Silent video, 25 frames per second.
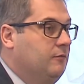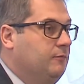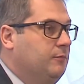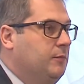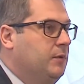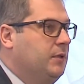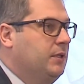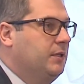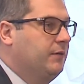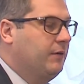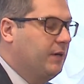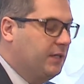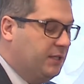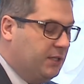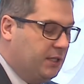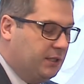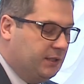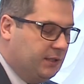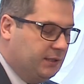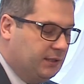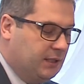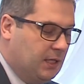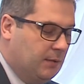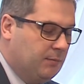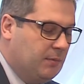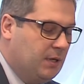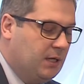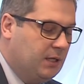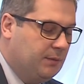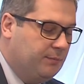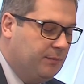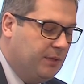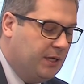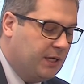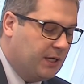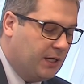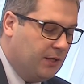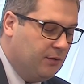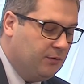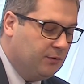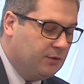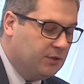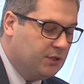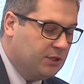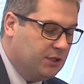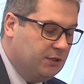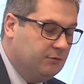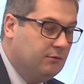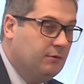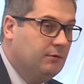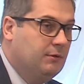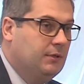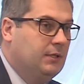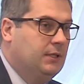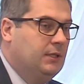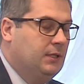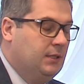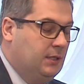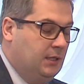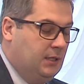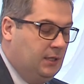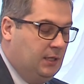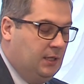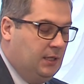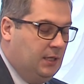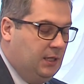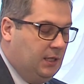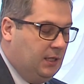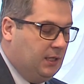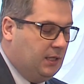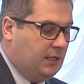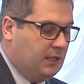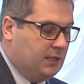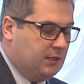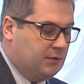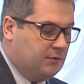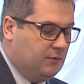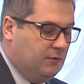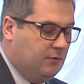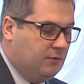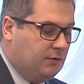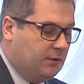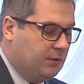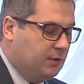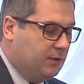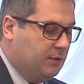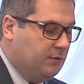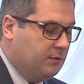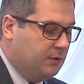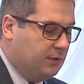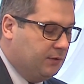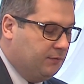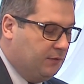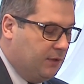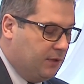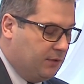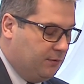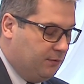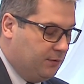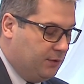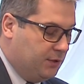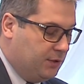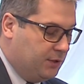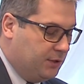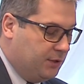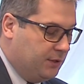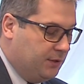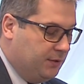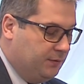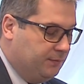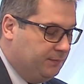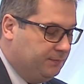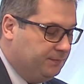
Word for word: в квартирных домах микрорайона Шилова, городского округа город Воронеж.